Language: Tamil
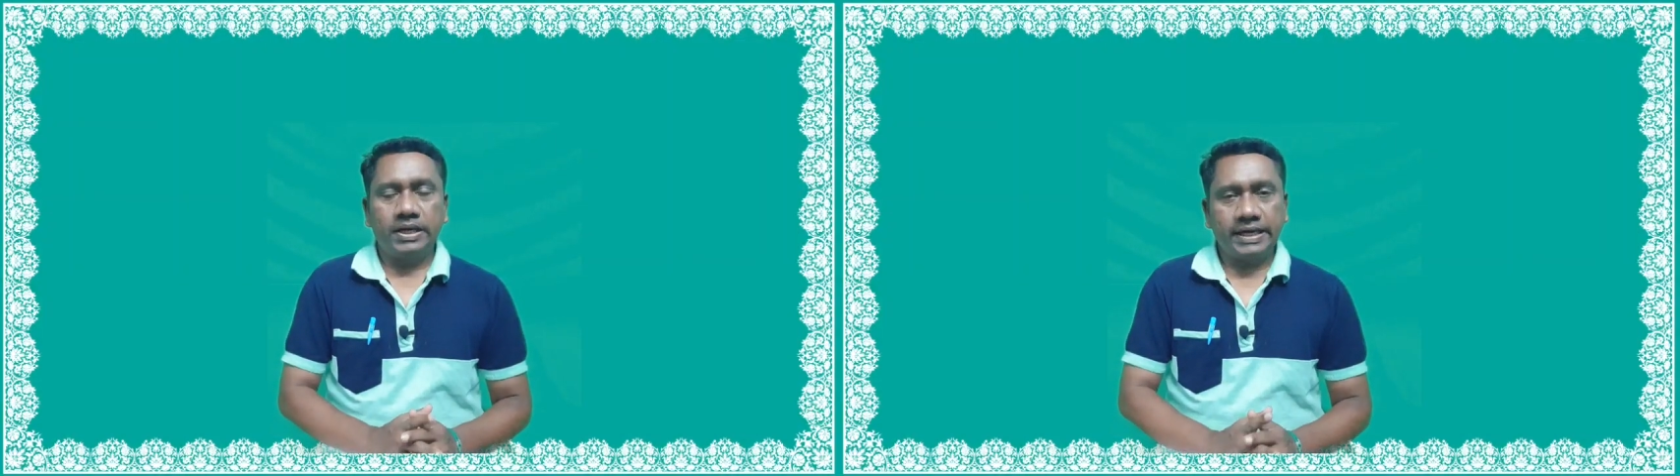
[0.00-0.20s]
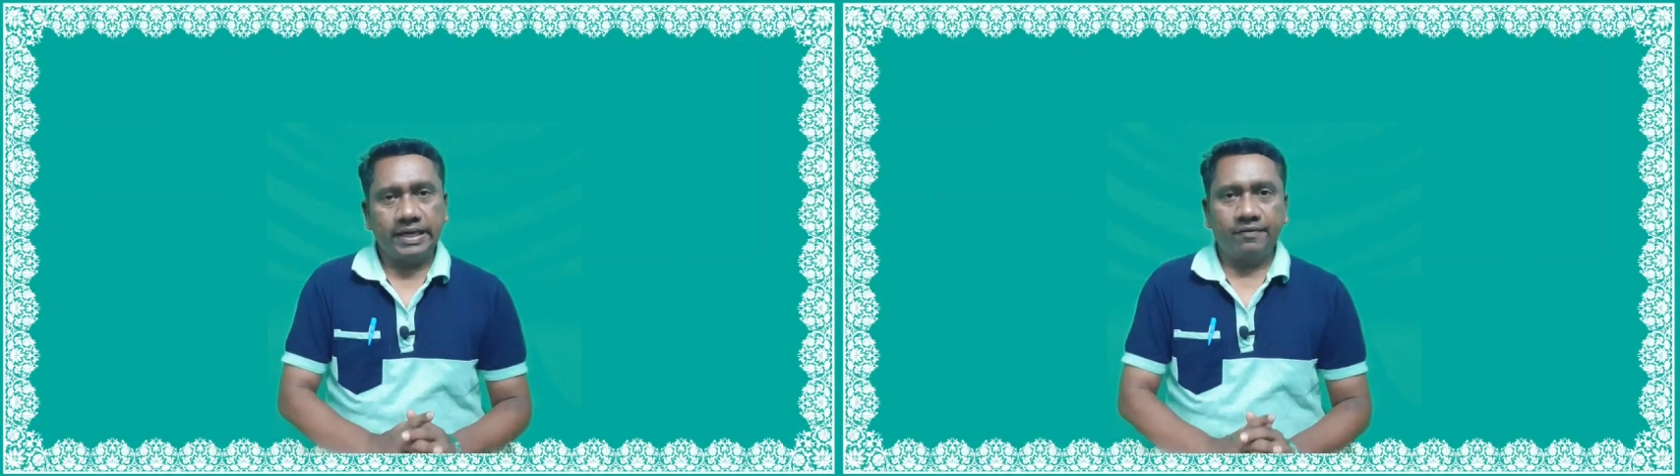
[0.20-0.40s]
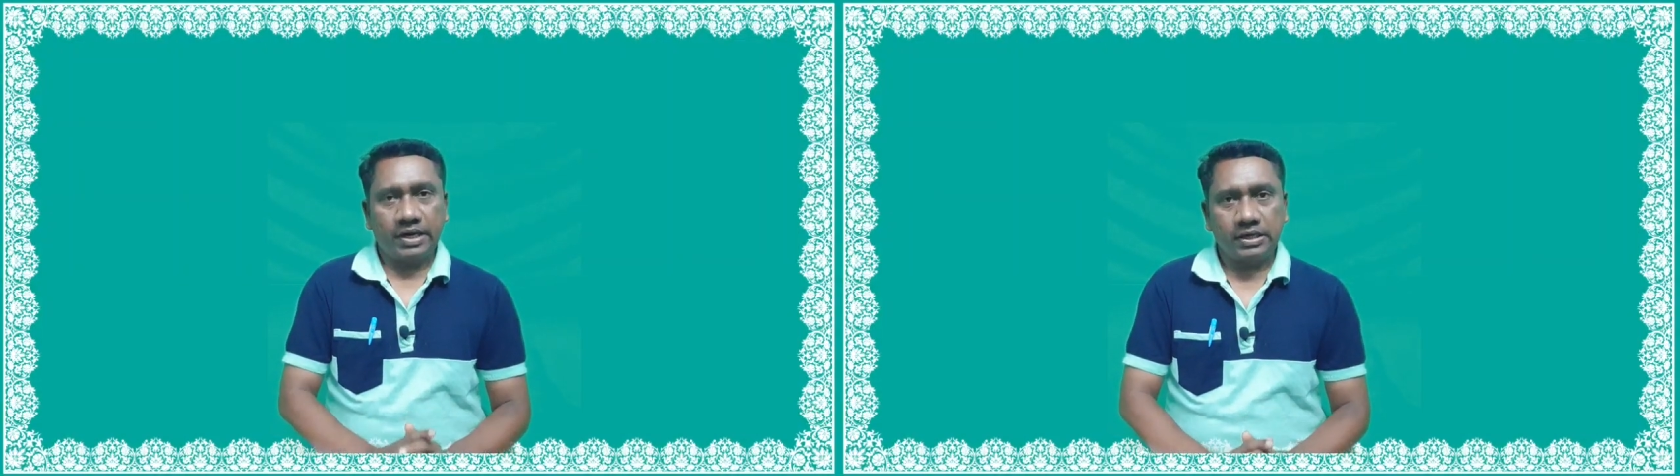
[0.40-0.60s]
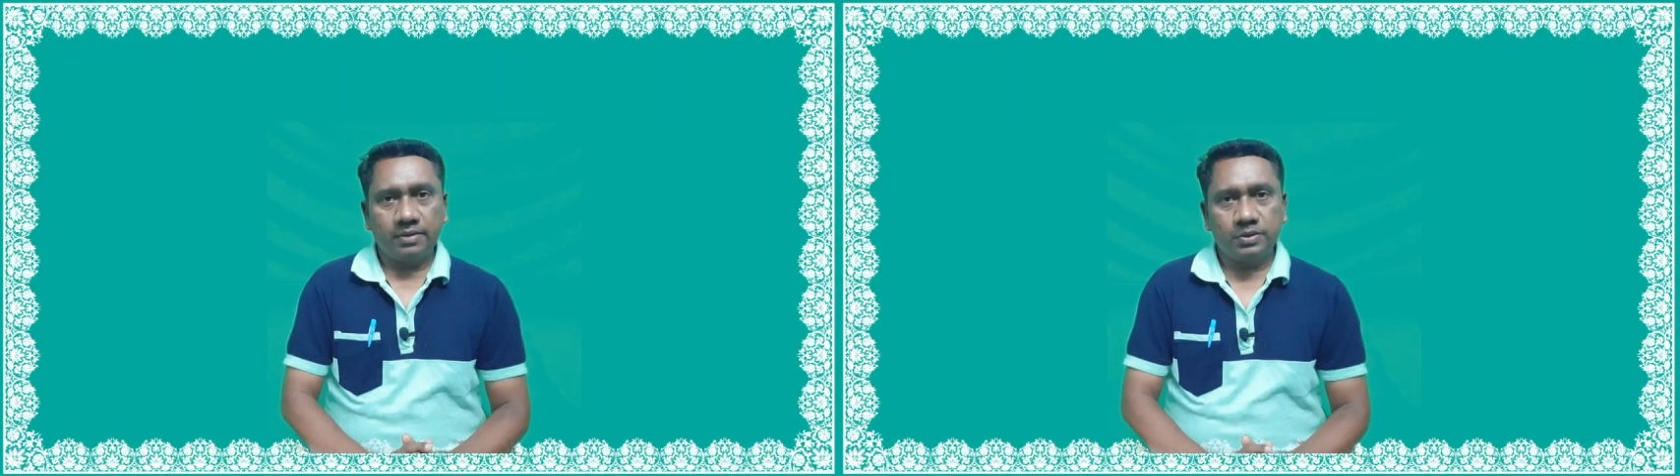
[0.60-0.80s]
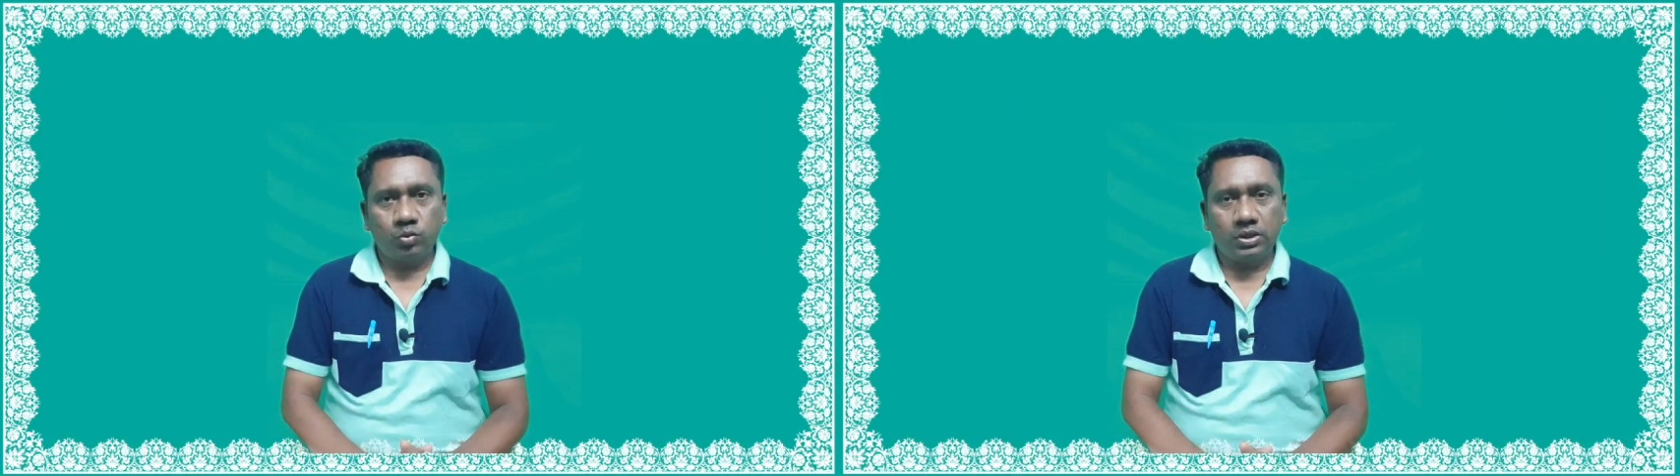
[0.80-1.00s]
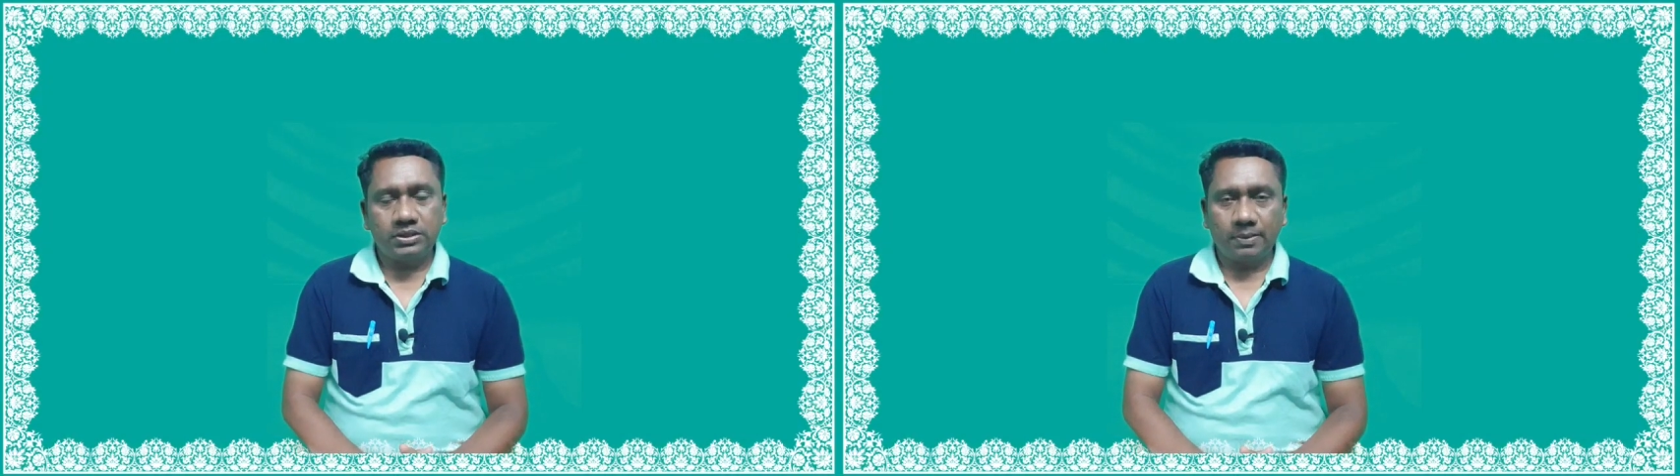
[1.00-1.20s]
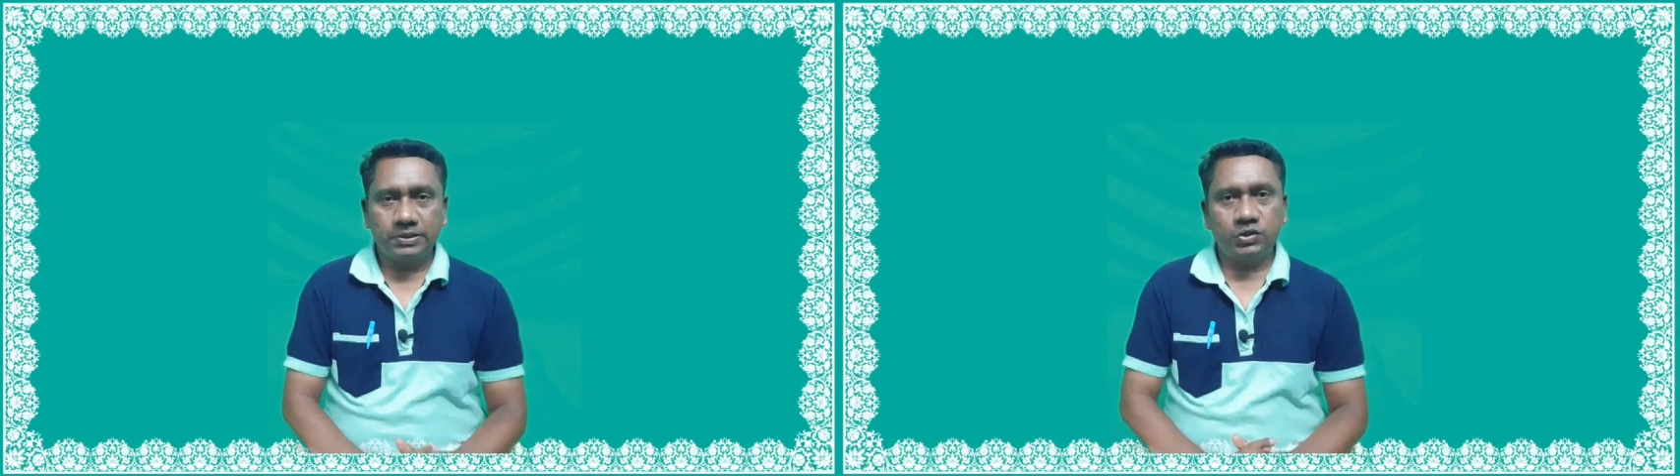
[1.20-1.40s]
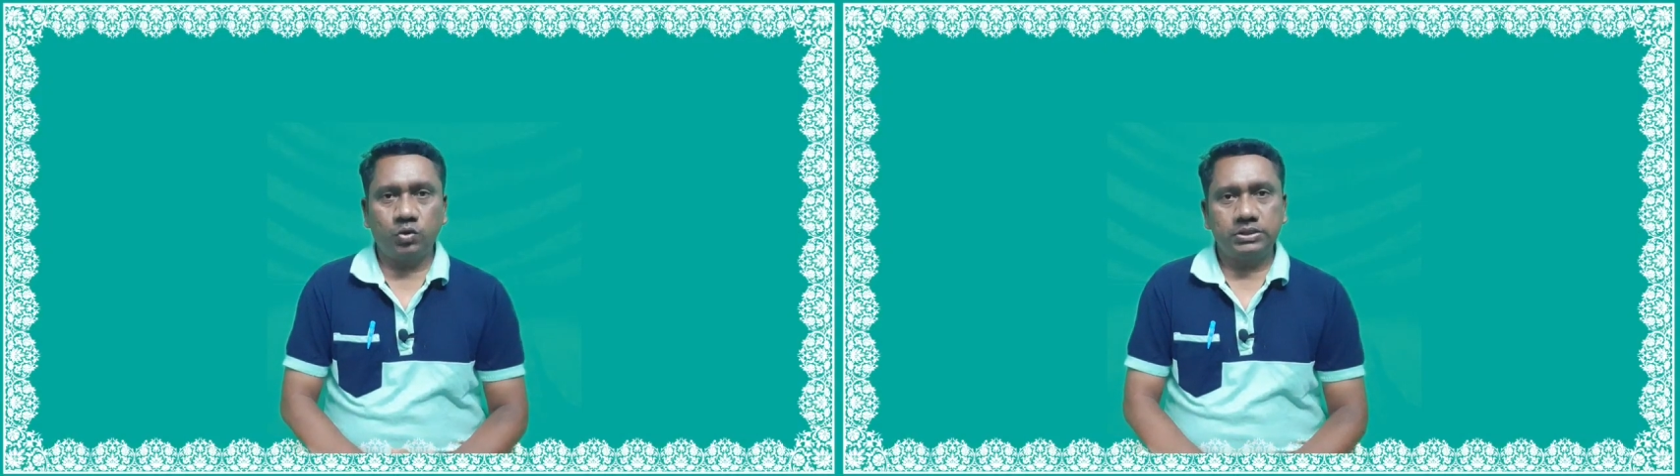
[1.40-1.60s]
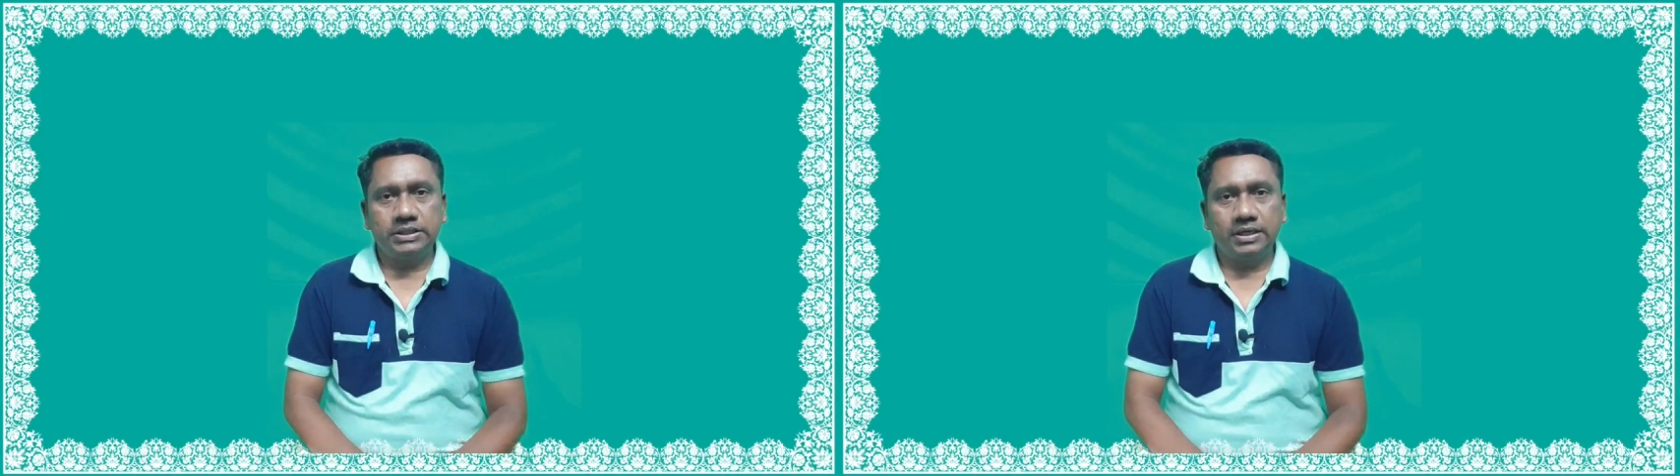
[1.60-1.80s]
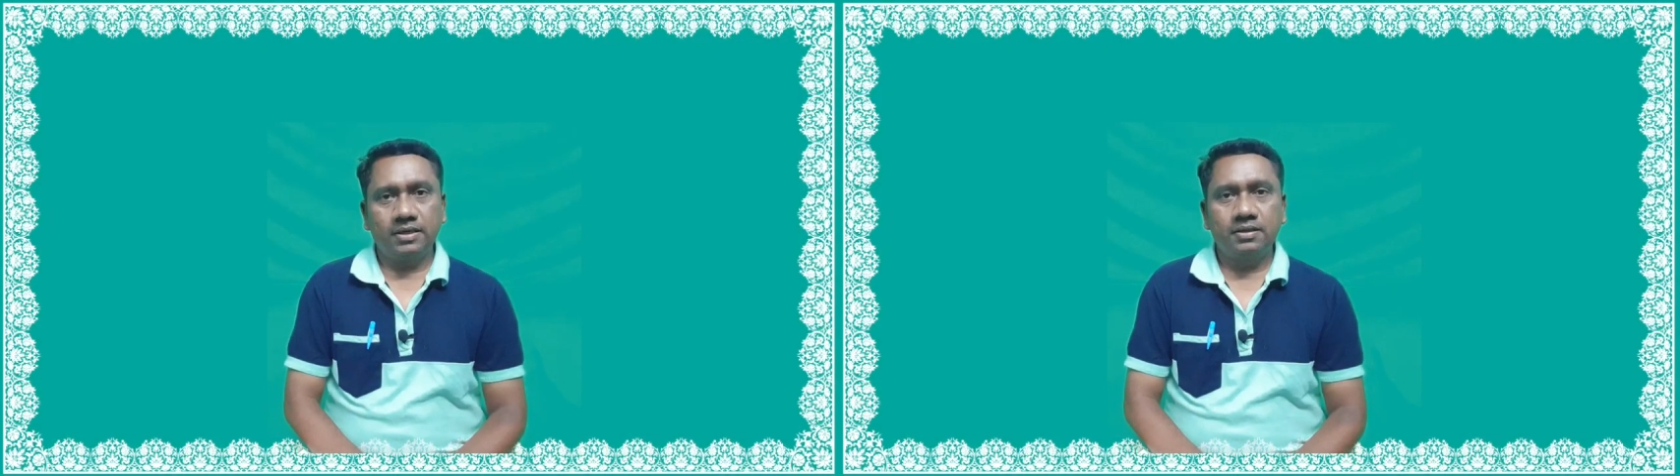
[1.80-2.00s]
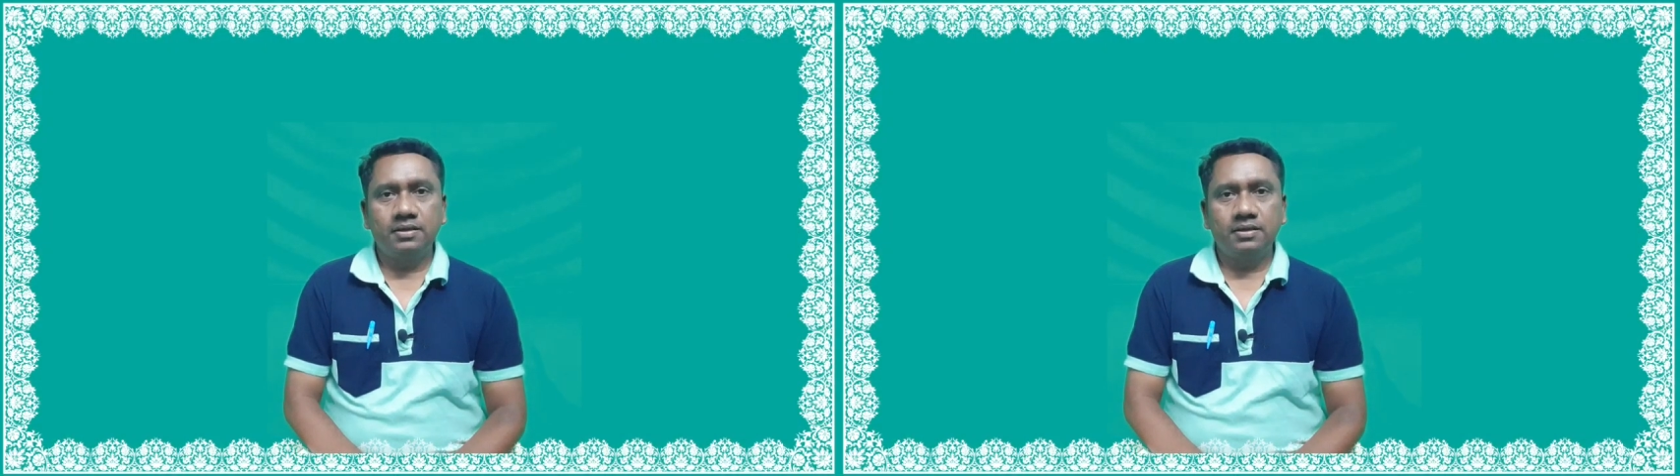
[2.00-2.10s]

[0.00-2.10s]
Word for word: இணைய வணக்கம் இது உங்கள் தமிழ் ஸ்டோர் சேனல்